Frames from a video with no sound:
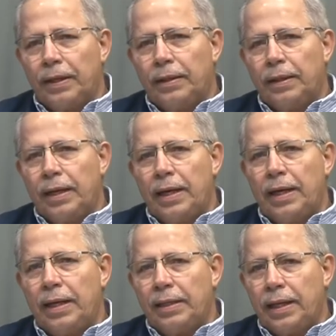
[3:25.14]

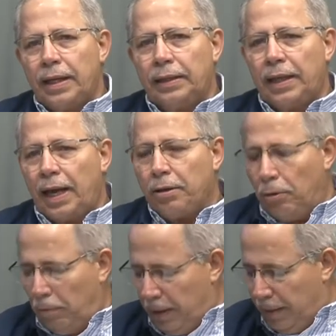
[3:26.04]
eh, de este año
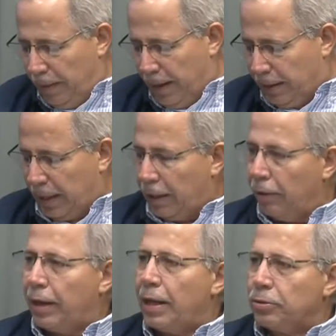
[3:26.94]
2020, que la
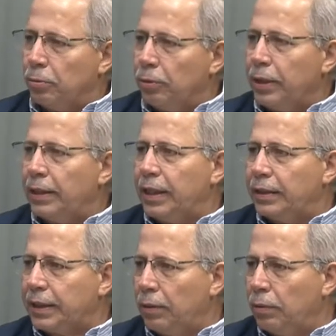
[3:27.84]
Organización Mundial de la
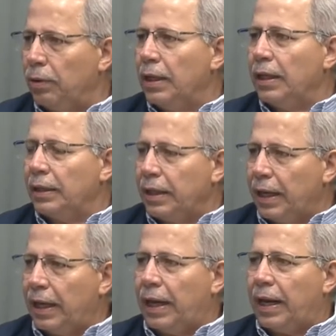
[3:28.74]
Salud
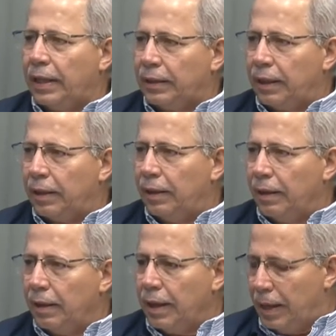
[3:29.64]
decreta
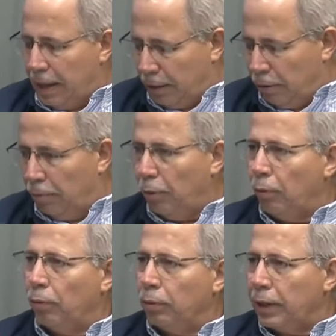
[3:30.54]
eh,
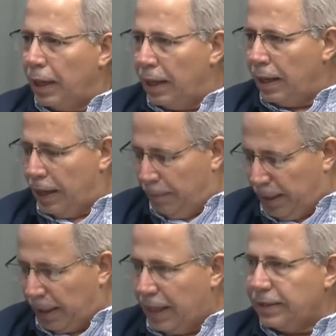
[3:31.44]
como una
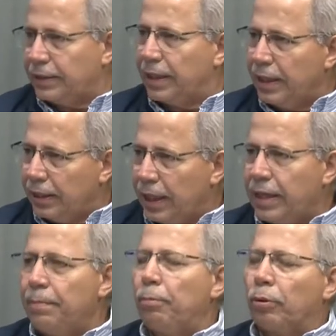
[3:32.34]
emergencia sanitaria
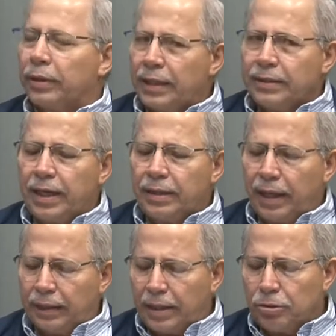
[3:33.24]
de importancia
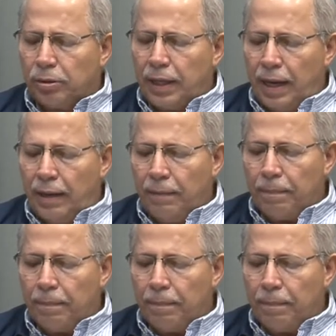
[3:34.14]
internacional,